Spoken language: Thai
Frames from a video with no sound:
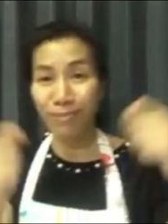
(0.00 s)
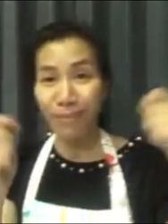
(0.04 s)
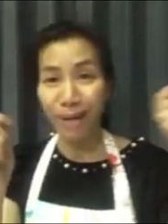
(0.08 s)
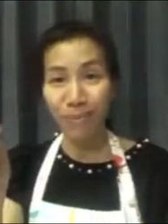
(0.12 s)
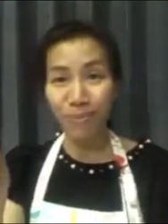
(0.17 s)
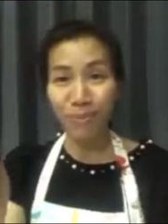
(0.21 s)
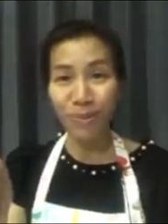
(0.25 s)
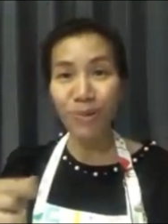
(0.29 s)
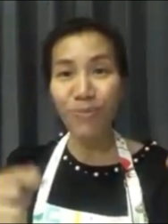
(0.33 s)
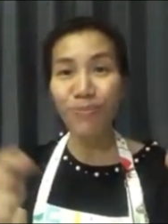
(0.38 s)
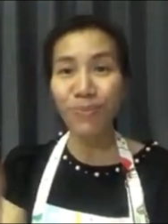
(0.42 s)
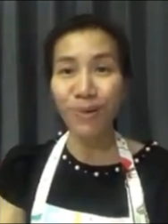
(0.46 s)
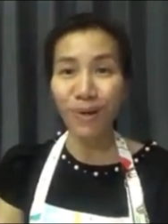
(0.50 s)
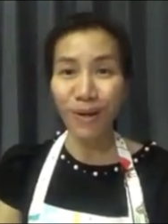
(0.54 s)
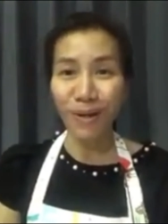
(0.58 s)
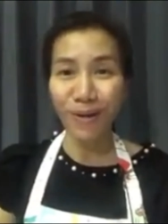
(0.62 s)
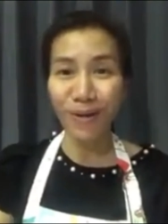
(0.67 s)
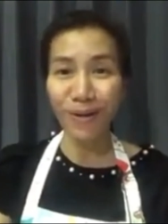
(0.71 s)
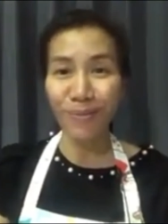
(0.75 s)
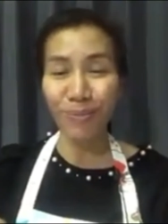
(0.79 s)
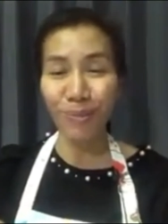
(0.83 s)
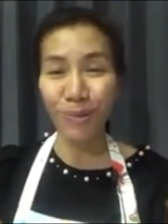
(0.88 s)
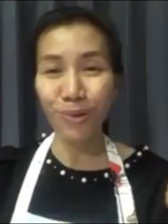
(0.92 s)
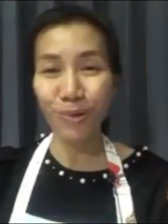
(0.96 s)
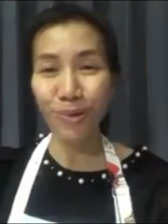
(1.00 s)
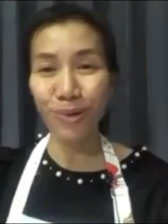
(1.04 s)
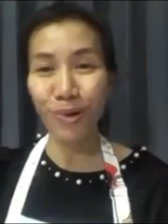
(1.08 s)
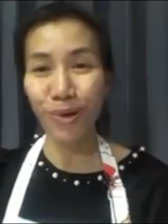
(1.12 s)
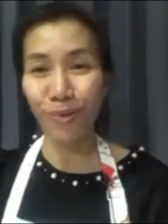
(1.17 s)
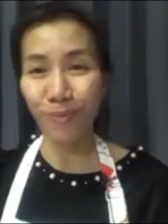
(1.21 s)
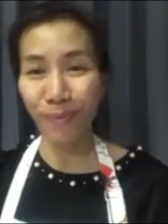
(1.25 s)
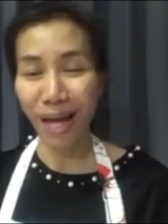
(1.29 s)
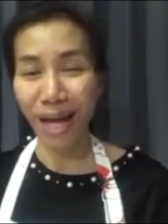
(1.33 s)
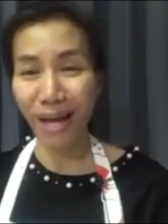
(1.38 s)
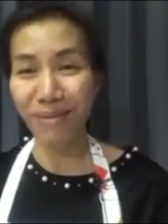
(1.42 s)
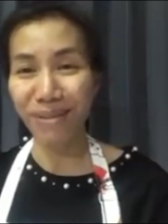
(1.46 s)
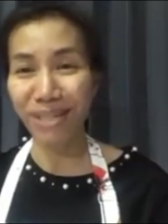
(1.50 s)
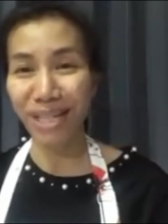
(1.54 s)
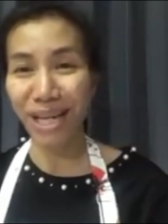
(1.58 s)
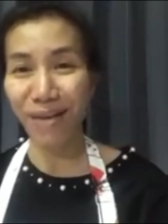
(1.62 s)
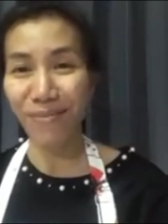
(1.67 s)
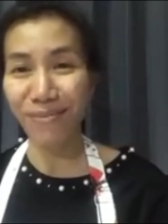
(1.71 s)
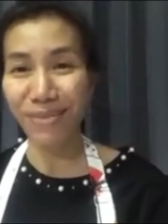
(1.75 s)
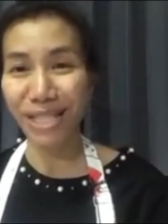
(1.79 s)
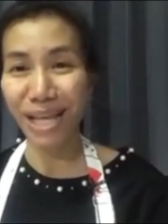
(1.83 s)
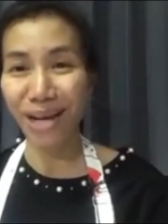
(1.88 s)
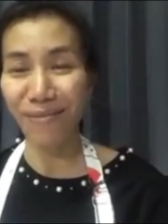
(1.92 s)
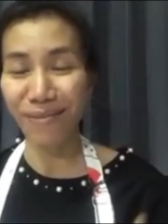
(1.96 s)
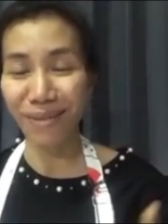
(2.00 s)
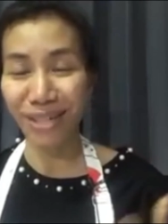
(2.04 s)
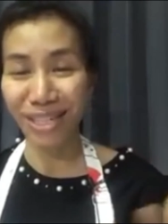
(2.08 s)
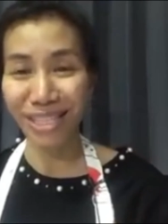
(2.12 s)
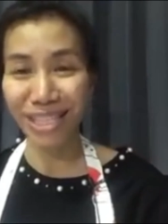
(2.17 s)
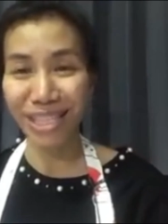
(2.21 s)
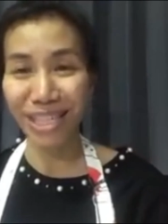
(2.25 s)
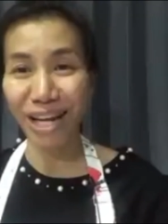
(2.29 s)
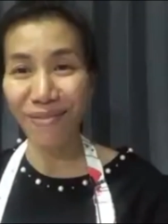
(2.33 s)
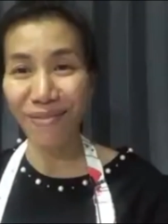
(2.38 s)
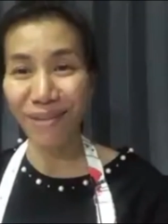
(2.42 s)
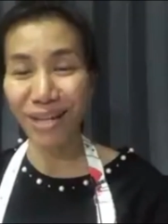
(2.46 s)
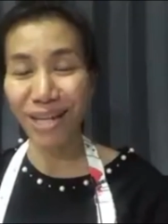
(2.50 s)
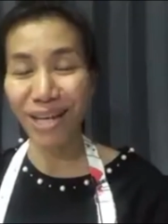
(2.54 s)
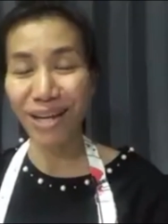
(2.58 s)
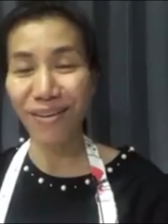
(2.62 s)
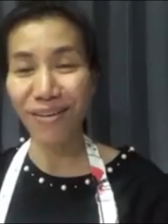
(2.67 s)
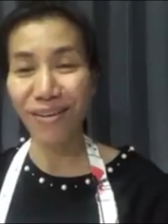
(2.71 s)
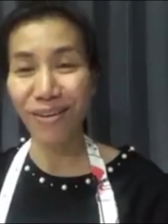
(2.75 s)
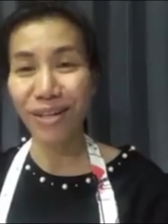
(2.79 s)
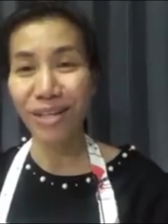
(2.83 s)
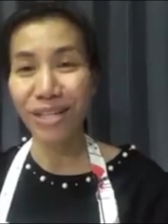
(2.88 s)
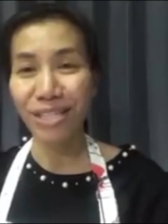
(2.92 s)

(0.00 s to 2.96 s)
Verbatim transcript: มาปุ๊บก็พูดออกมาเป็นคำศัพท์ก็จะทำให้เรา